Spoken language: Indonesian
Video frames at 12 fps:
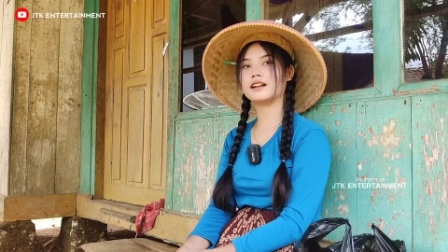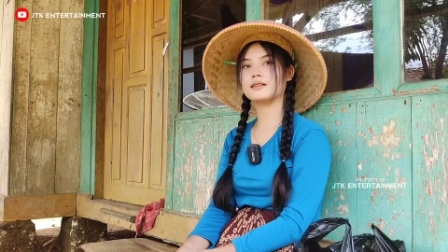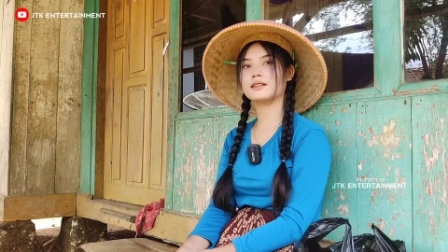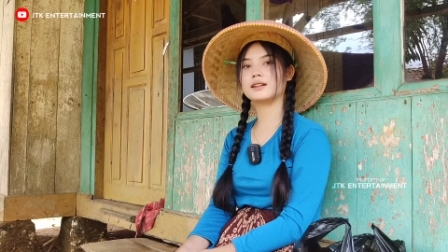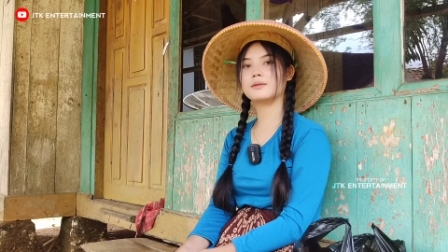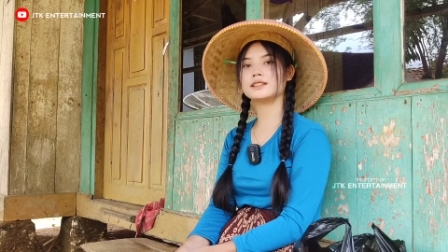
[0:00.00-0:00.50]

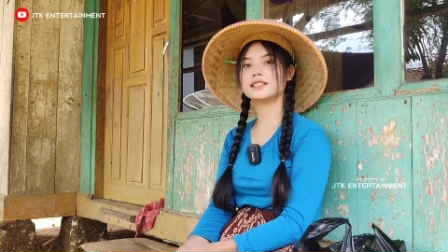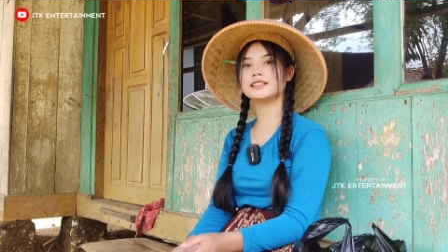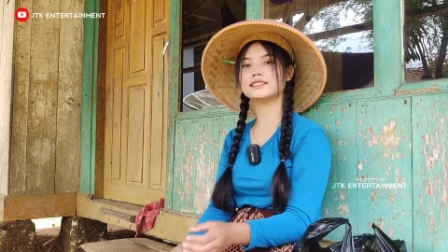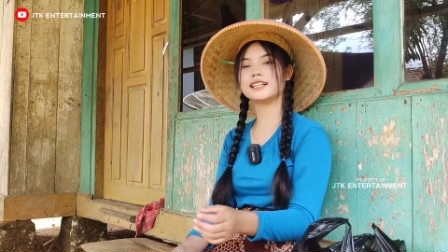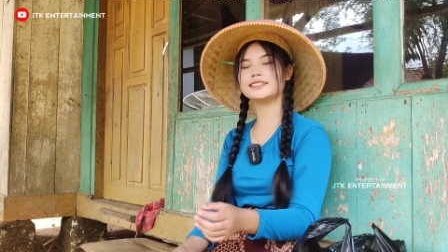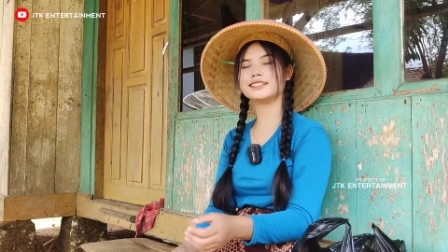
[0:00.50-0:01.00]
ini mah anak
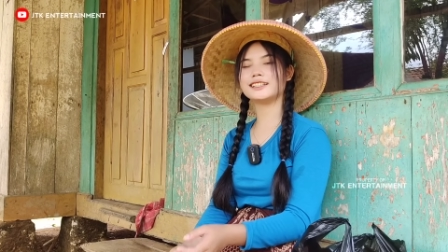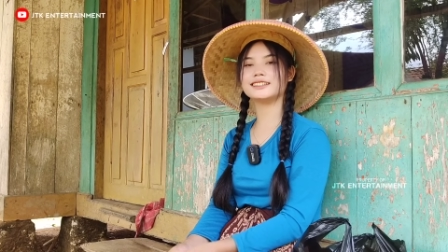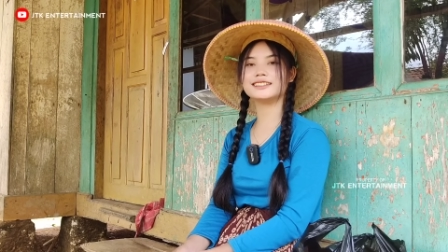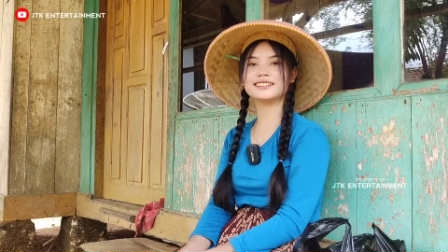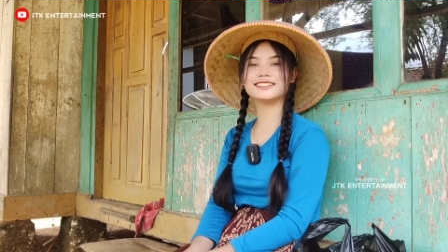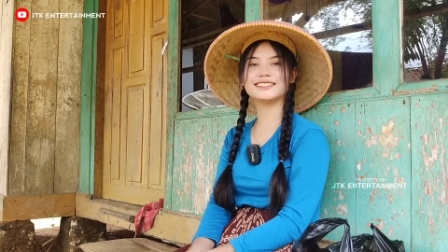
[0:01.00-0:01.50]
gede.
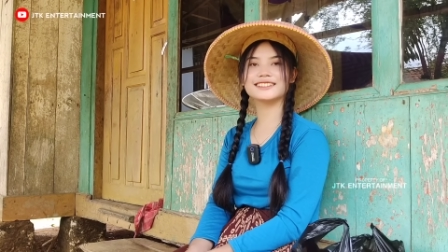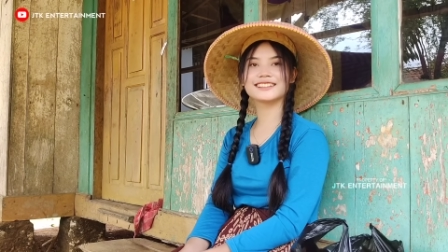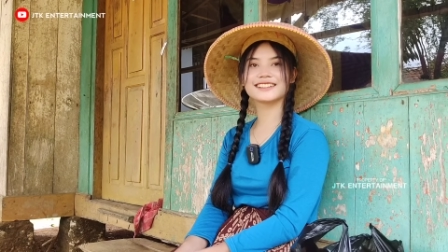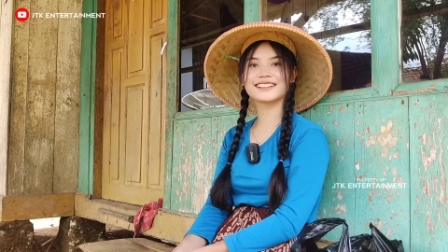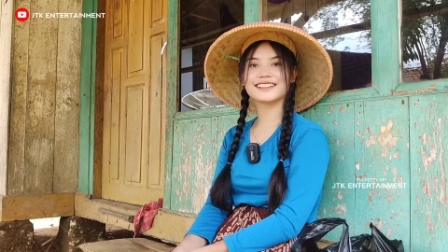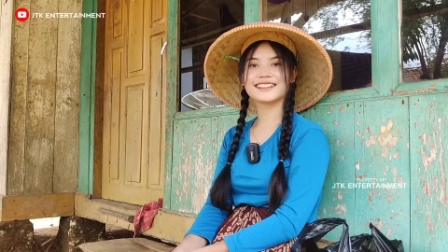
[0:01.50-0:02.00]

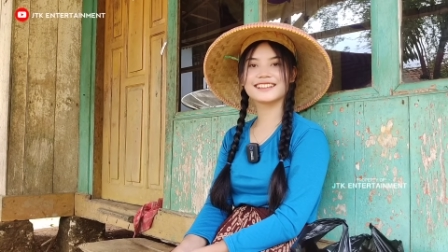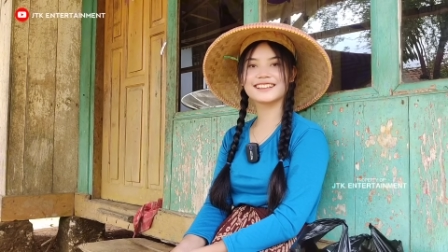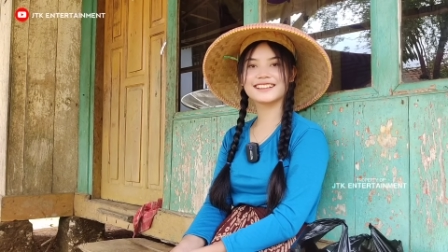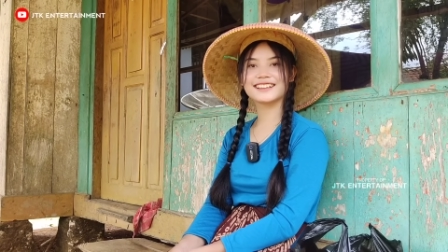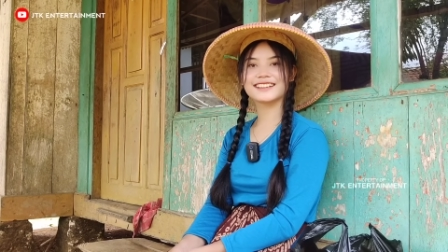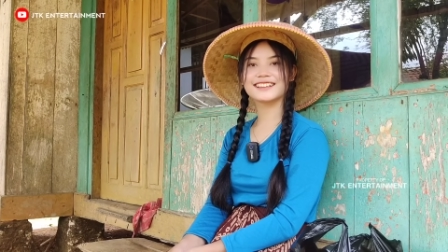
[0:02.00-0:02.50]

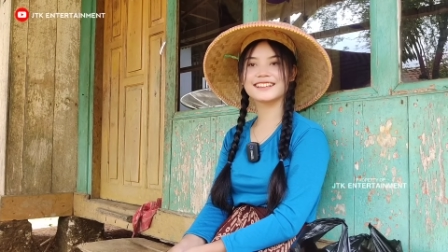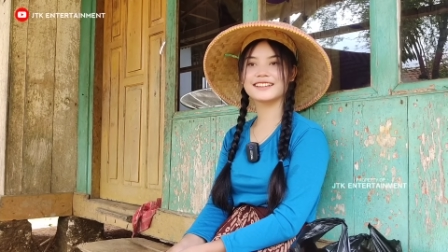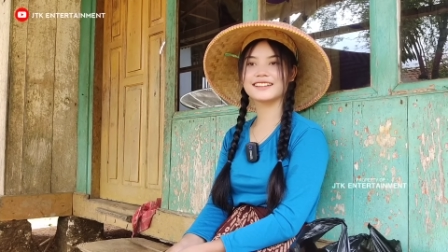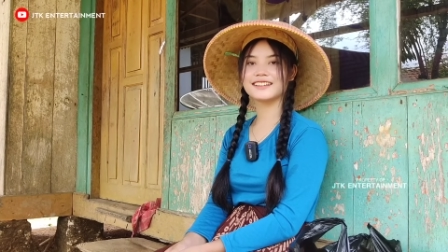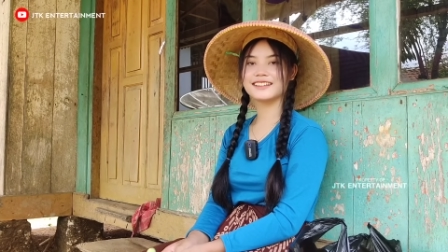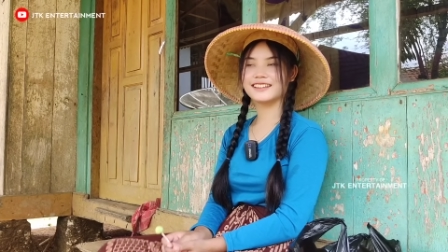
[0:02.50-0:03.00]
Anak gede
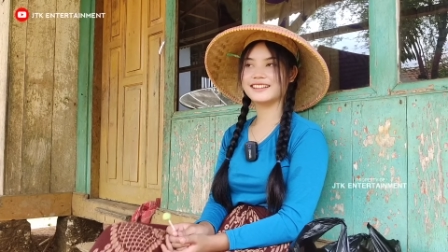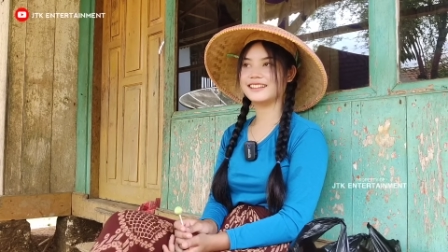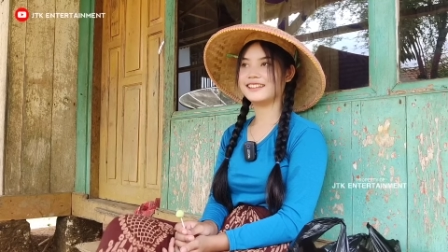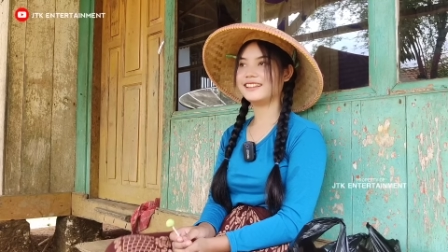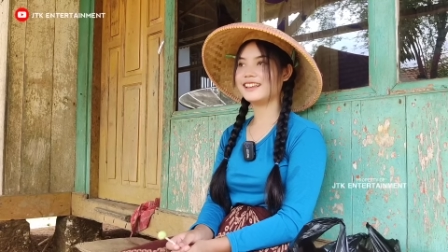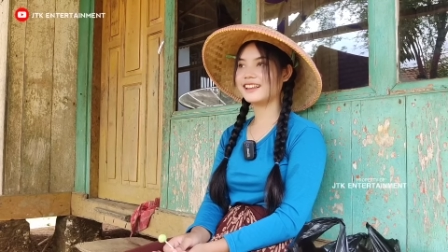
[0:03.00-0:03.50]
ini mah sahabat.